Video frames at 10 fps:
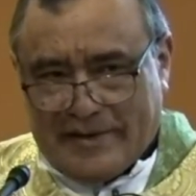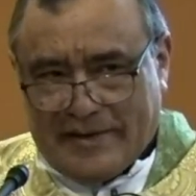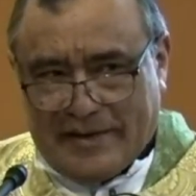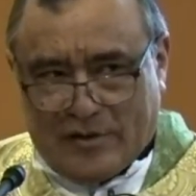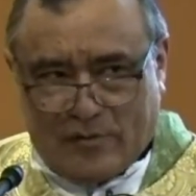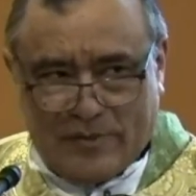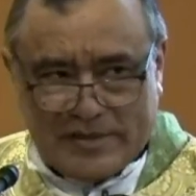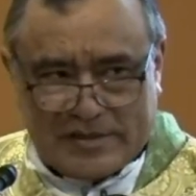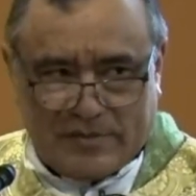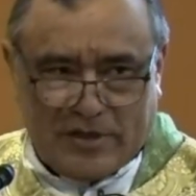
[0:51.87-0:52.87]
el
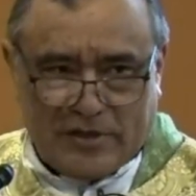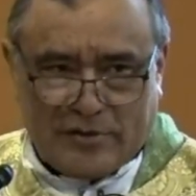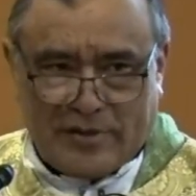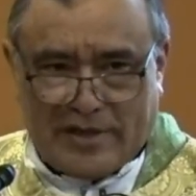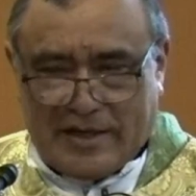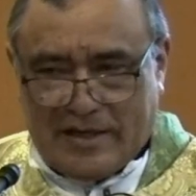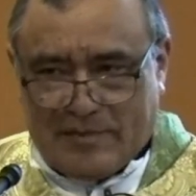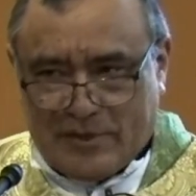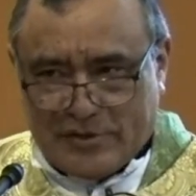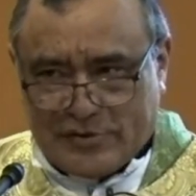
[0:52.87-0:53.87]
convencimiento de cada
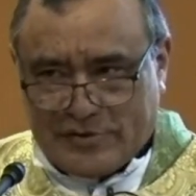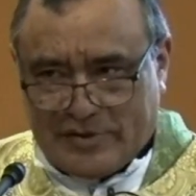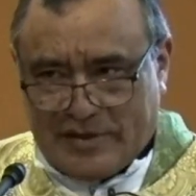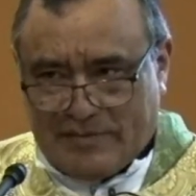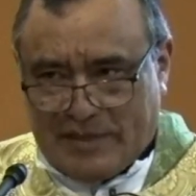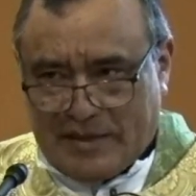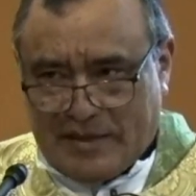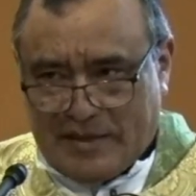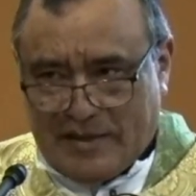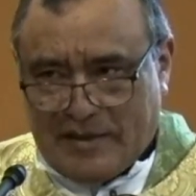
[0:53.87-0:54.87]
persona
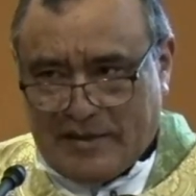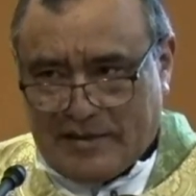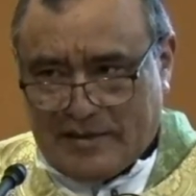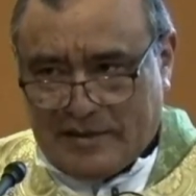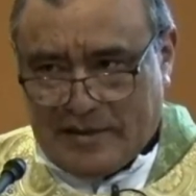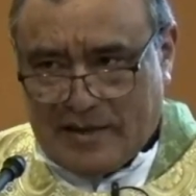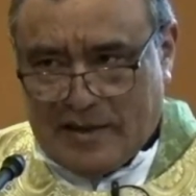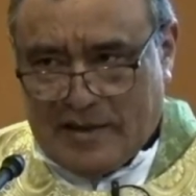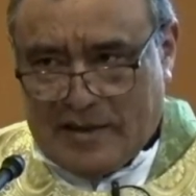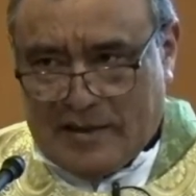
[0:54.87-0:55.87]
para ir
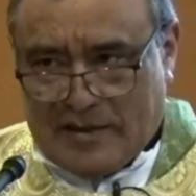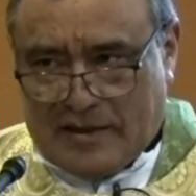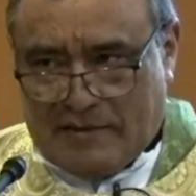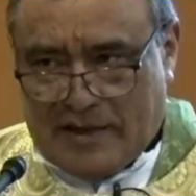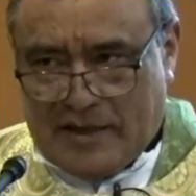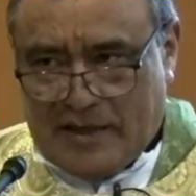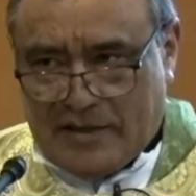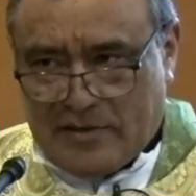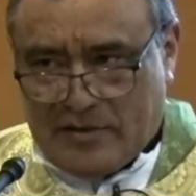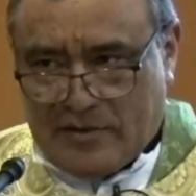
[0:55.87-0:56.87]

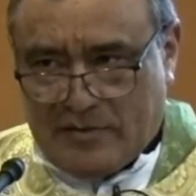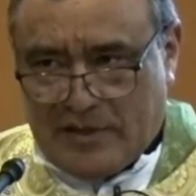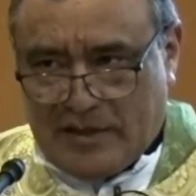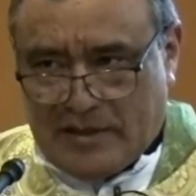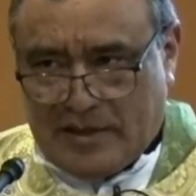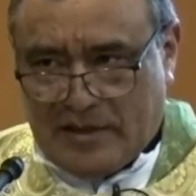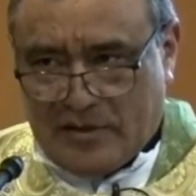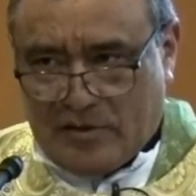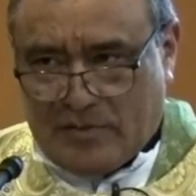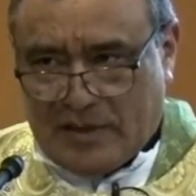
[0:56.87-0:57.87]
trabajando y
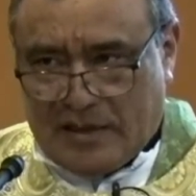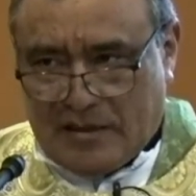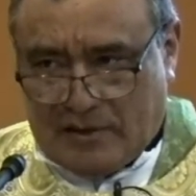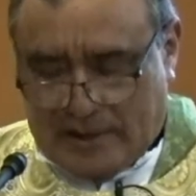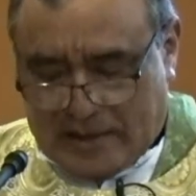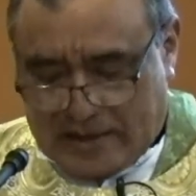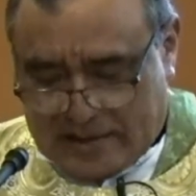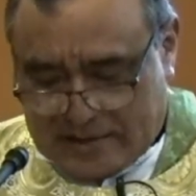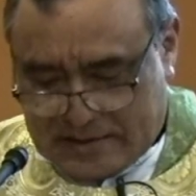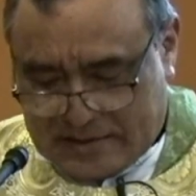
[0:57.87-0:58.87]
meditando para
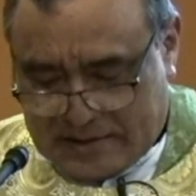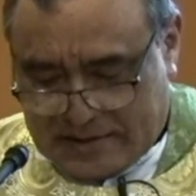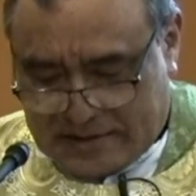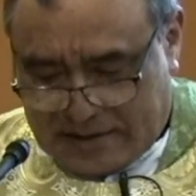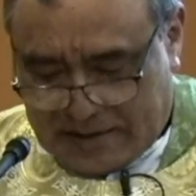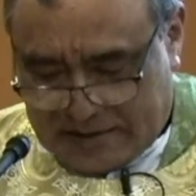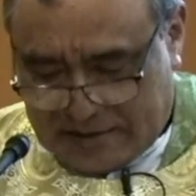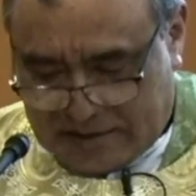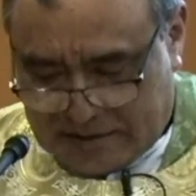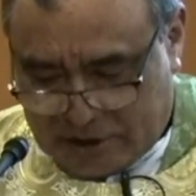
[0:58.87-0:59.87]
lograr entrar en
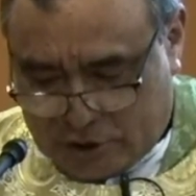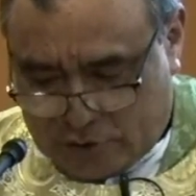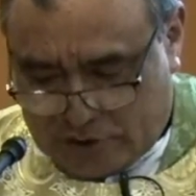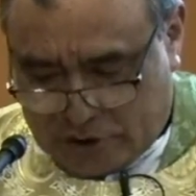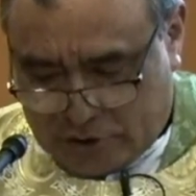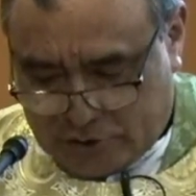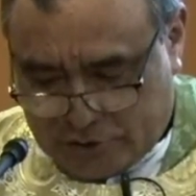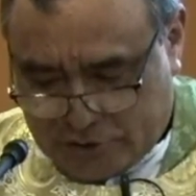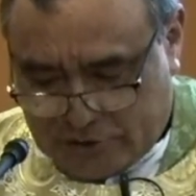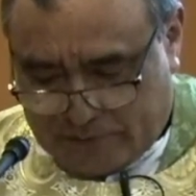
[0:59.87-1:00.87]
el reino de
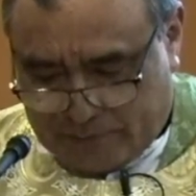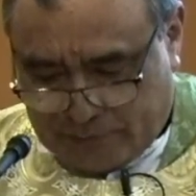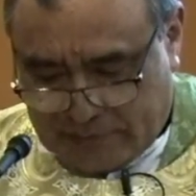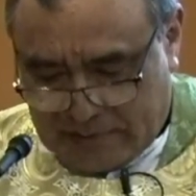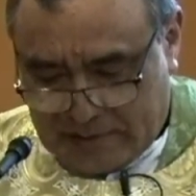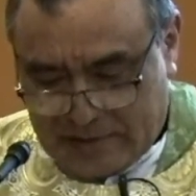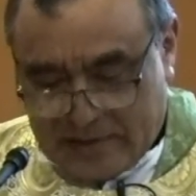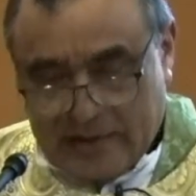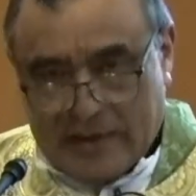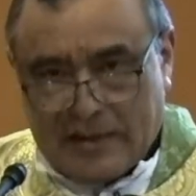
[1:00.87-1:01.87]
Dios.
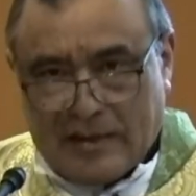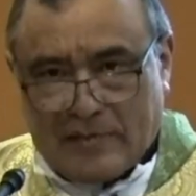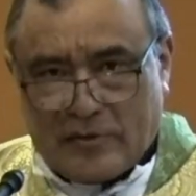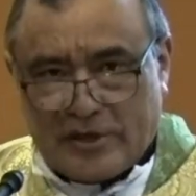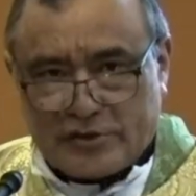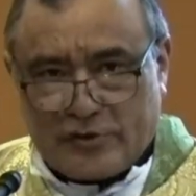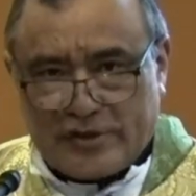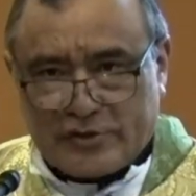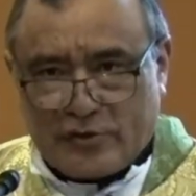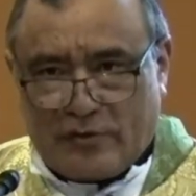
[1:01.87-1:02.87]
Por eso
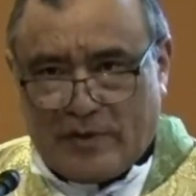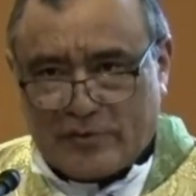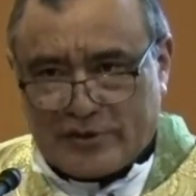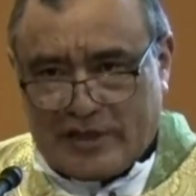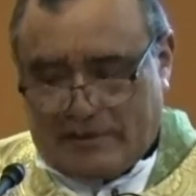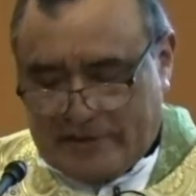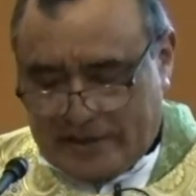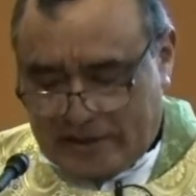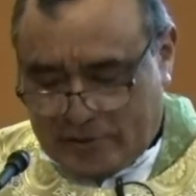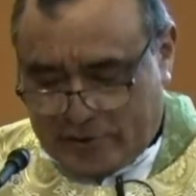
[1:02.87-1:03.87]
Jesús lo vemos en el Evangelio